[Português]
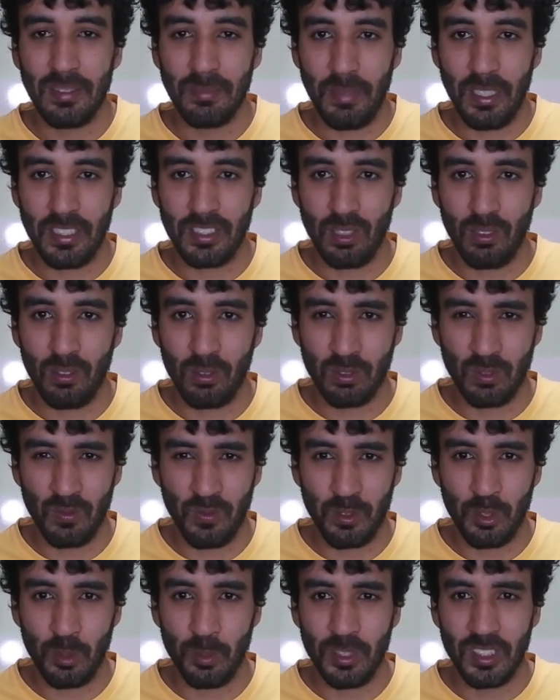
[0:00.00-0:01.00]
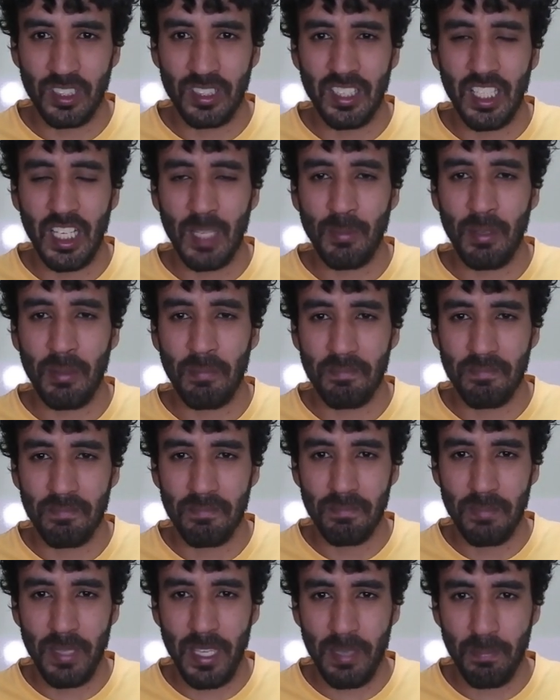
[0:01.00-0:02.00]
mas é um filme de drama
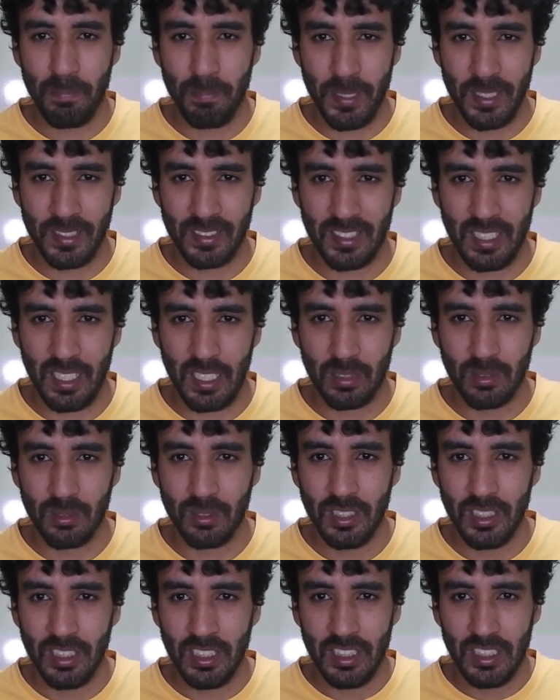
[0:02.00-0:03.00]
bem pesado